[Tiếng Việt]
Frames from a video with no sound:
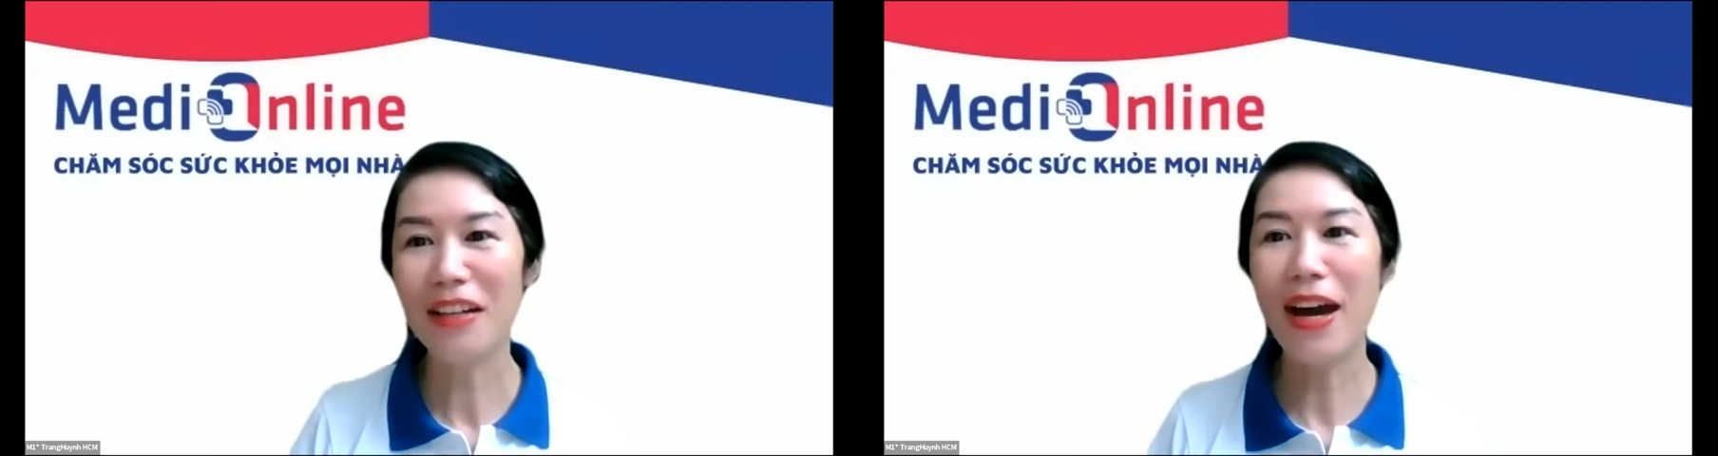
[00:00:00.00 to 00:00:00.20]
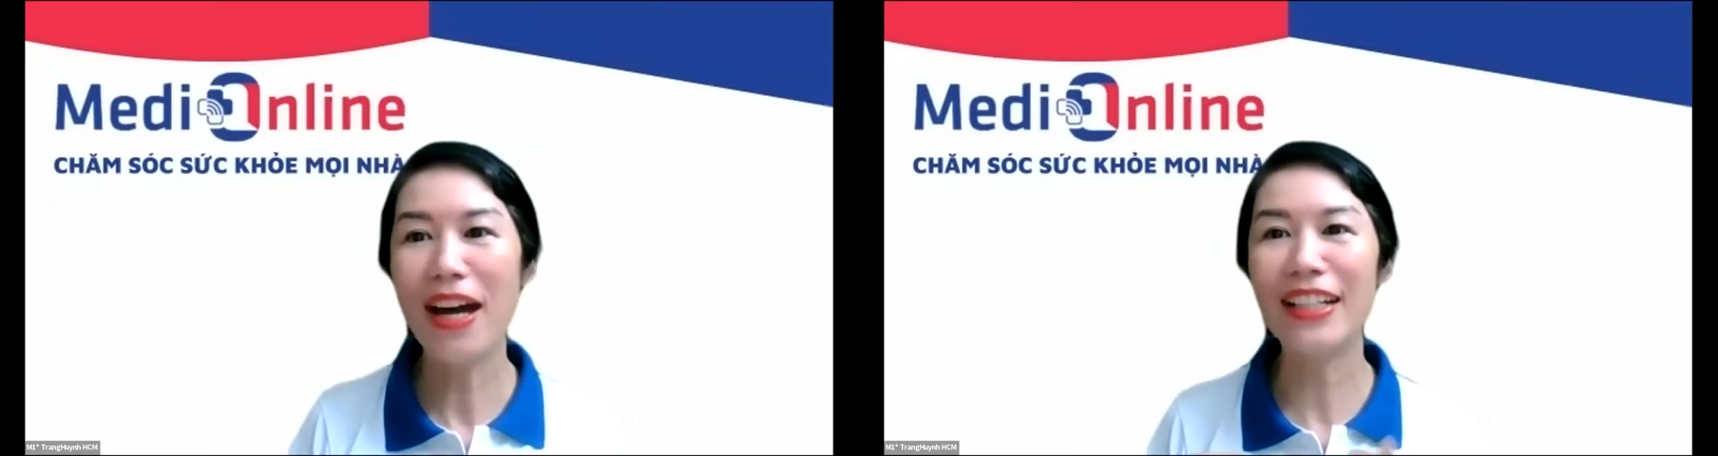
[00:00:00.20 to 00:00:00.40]

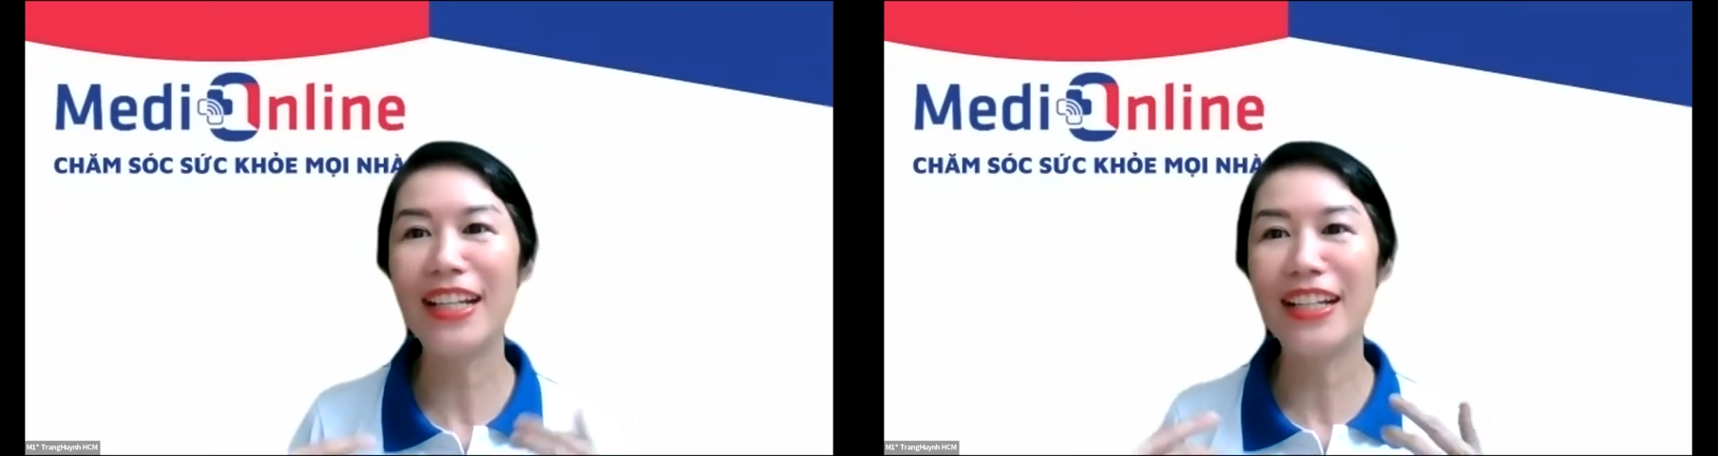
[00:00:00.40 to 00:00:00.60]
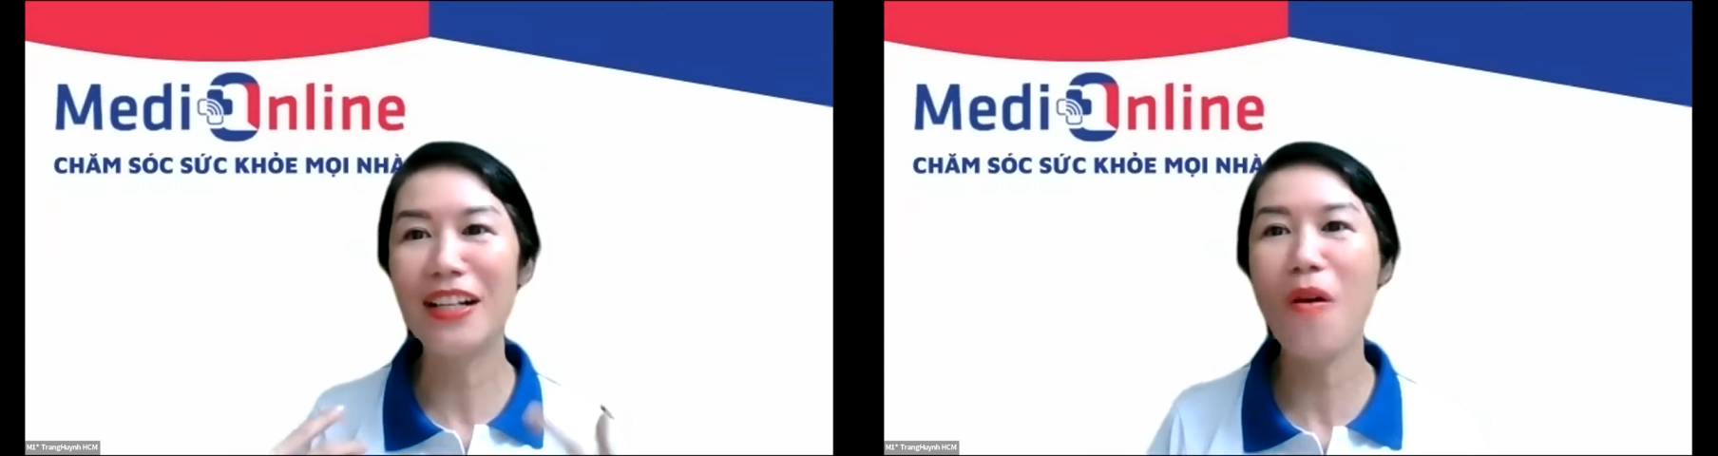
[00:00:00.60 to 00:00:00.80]
các
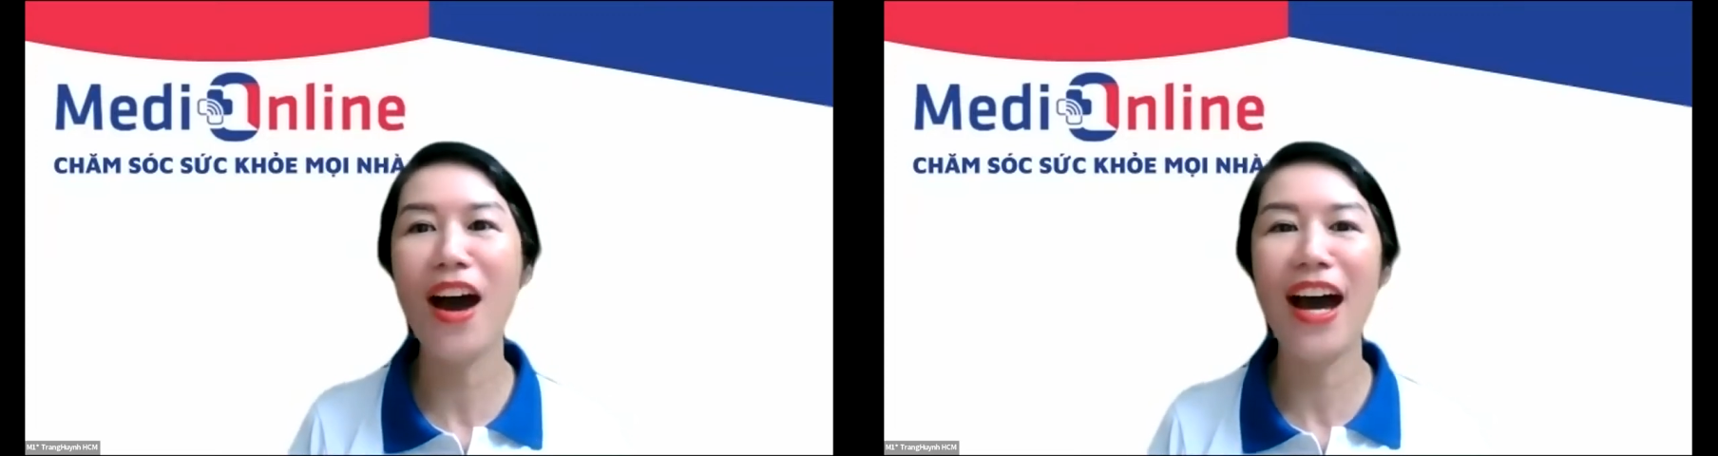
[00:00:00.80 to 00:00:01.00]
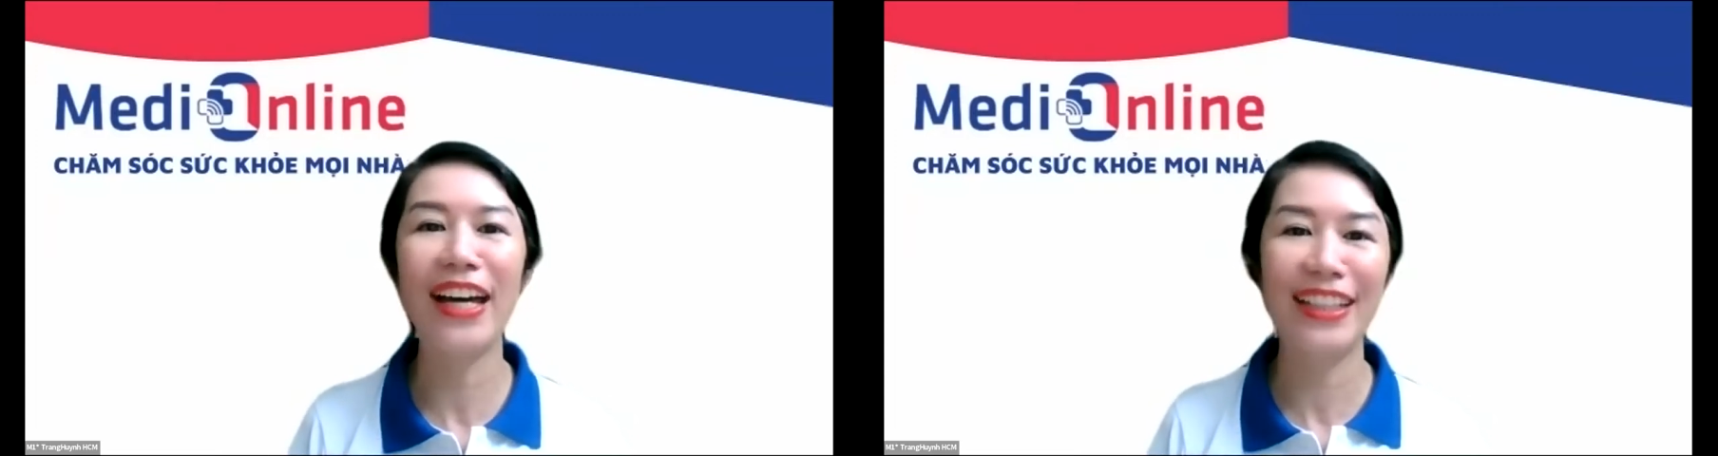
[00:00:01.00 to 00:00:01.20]
bạn đi ra
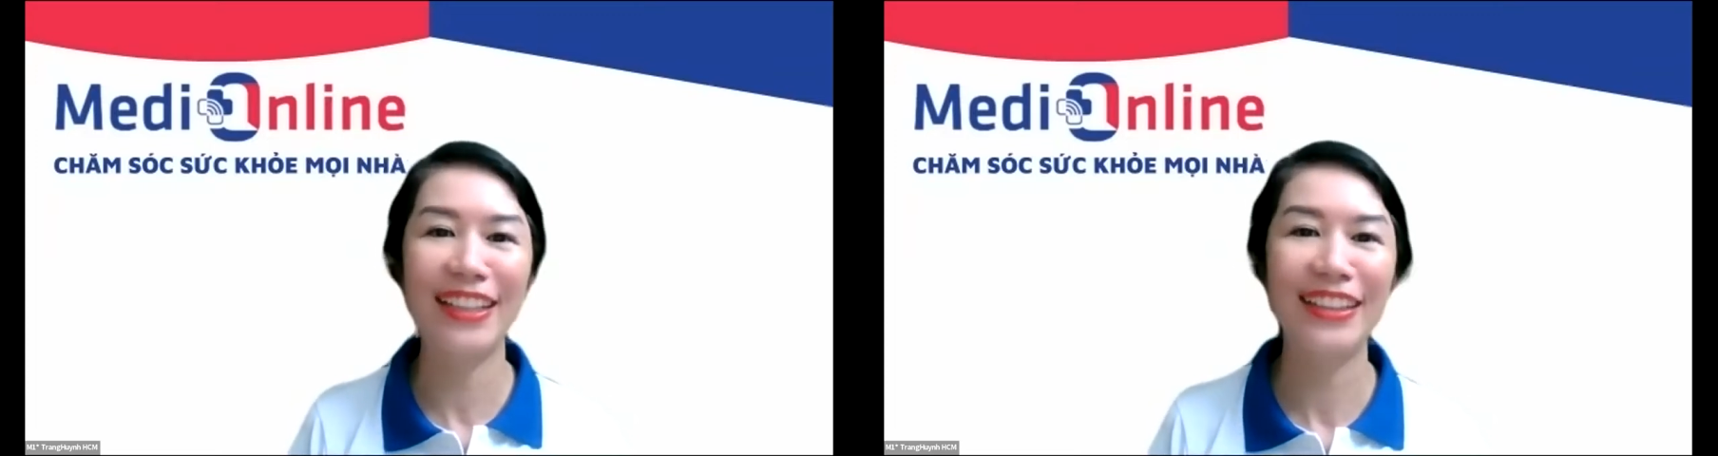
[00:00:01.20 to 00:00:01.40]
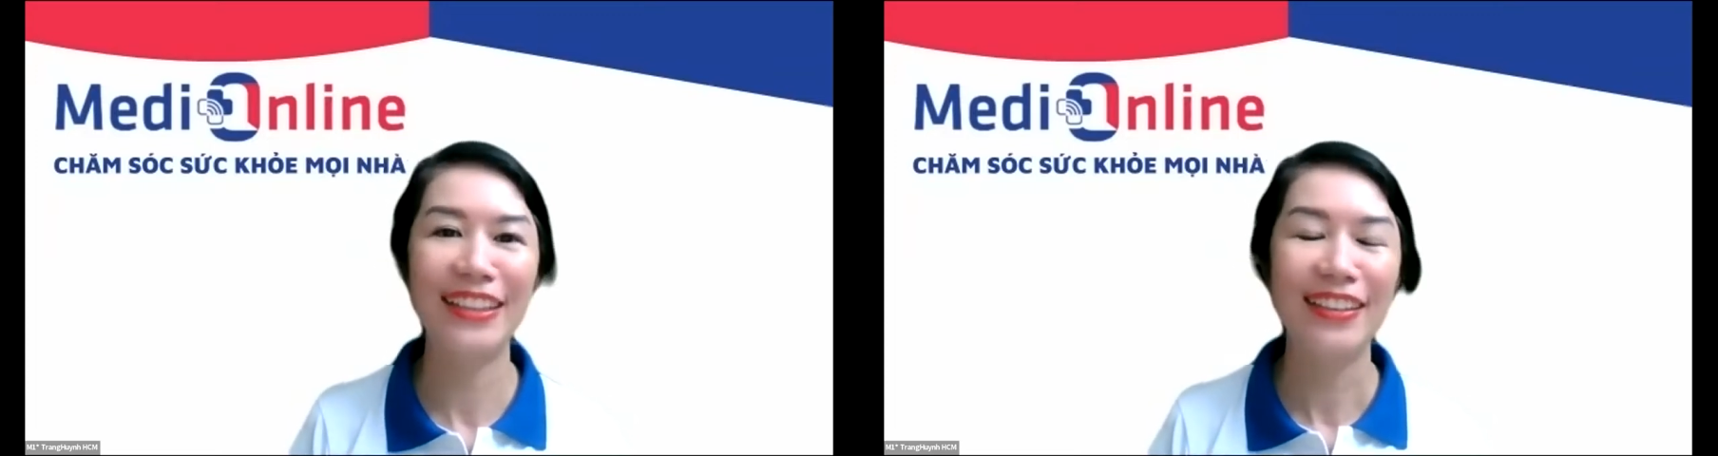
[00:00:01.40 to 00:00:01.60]

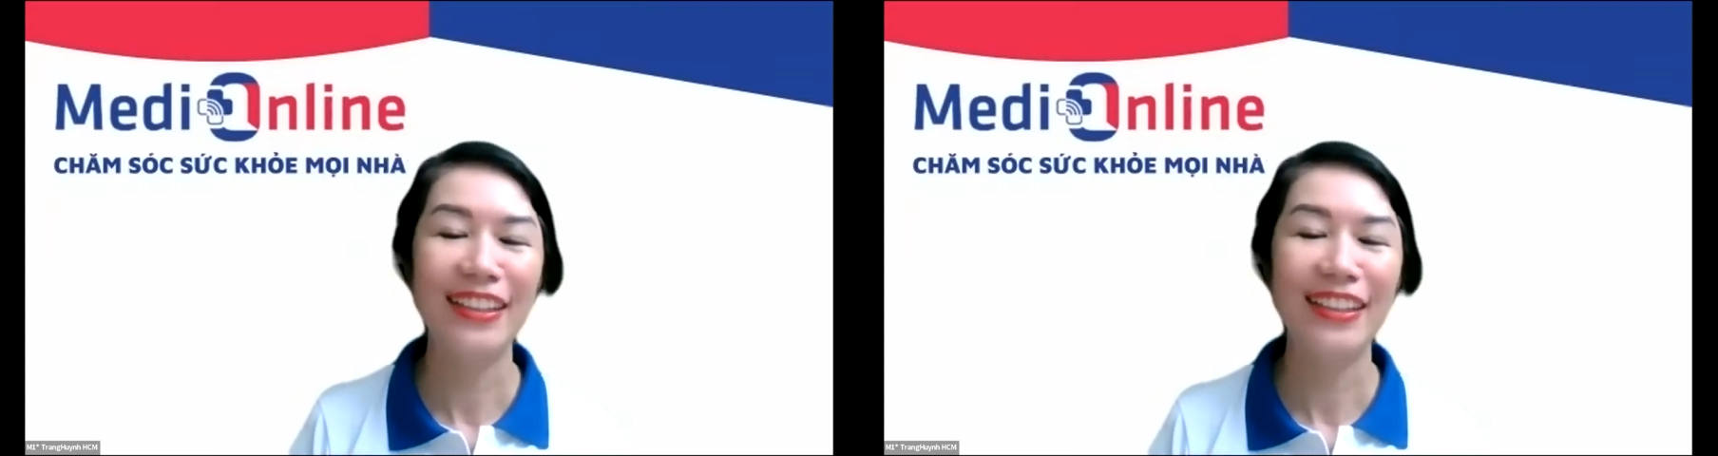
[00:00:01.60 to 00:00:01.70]
ngoài